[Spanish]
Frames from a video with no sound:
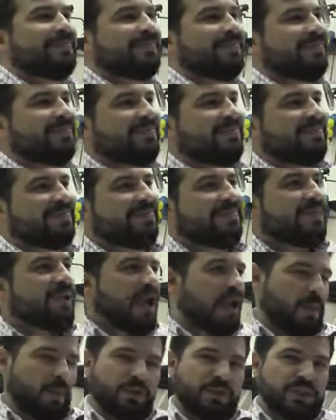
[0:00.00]
Muchísimas
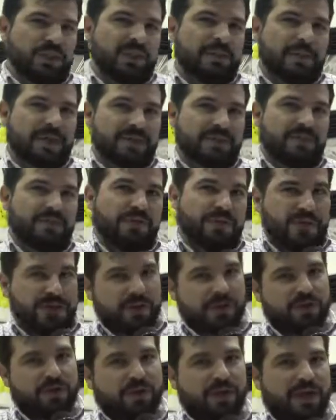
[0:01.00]
gracias. Muchísimas gracias, Feli,
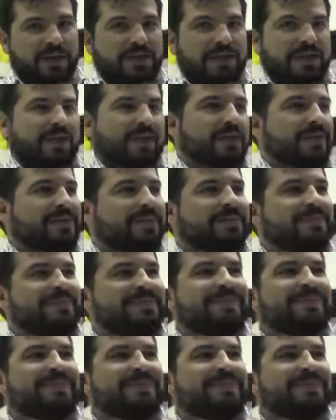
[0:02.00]
y a toda la gente.